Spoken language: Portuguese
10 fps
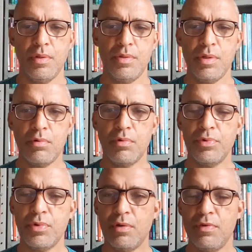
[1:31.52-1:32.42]
se
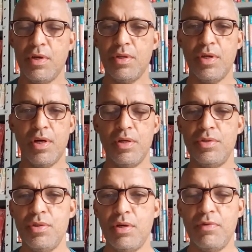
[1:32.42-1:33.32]
contam a
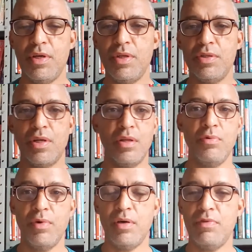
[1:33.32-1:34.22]
verdade e a verdade ela
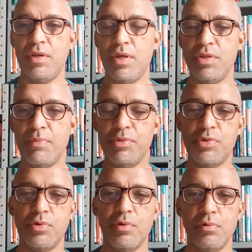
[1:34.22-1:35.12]
não é a verdade
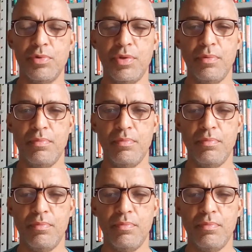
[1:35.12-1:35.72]
absoluta.